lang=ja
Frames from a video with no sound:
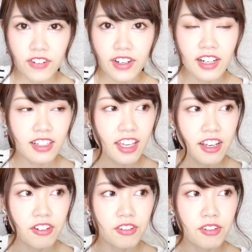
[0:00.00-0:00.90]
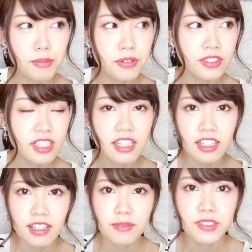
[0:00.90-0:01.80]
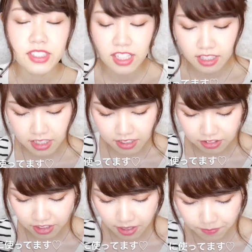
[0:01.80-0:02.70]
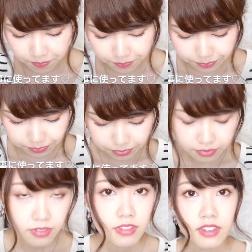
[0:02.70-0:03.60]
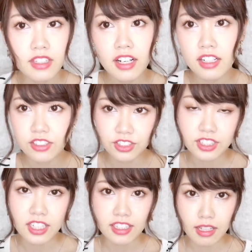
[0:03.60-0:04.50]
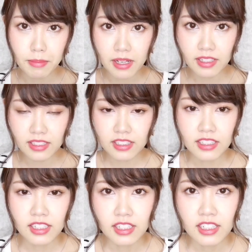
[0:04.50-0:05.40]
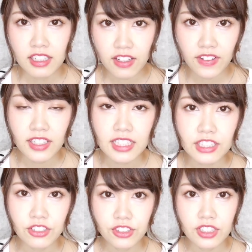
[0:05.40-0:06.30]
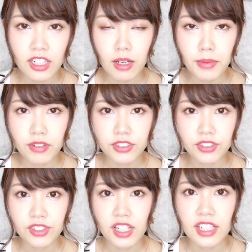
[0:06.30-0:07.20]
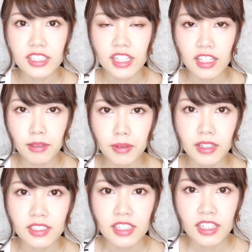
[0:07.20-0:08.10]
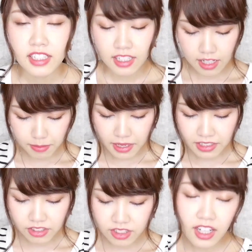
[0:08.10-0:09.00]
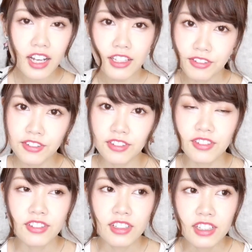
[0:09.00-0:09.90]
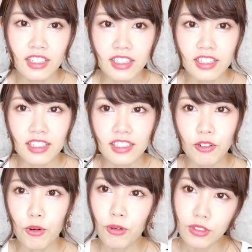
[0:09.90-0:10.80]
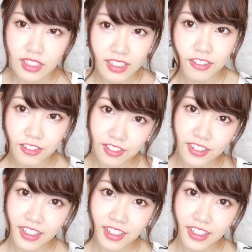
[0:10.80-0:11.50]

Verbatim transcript: は結構もう3年も使ってるので長く使ってますでは早速中身を紹介していきますでカバンの中の構造